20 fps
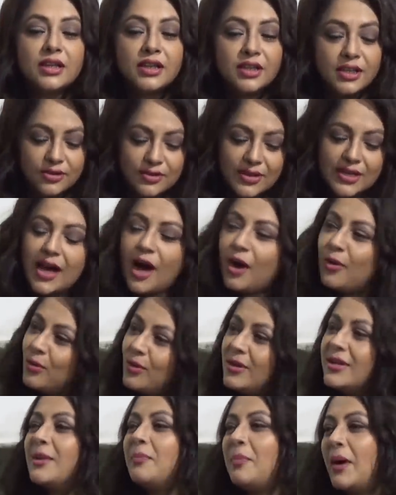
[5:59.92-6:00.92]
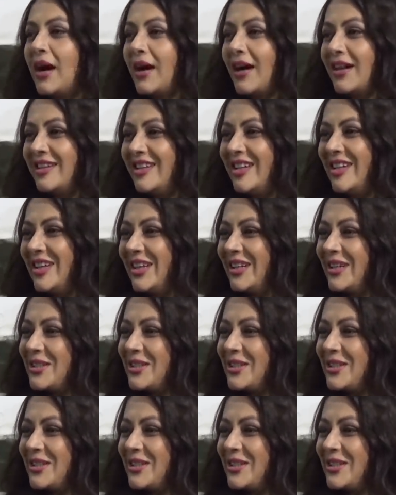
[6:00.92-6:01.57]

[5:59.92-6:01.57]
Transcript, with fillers: কিন্তু এই আঙুলটা ফাঁকা থেকে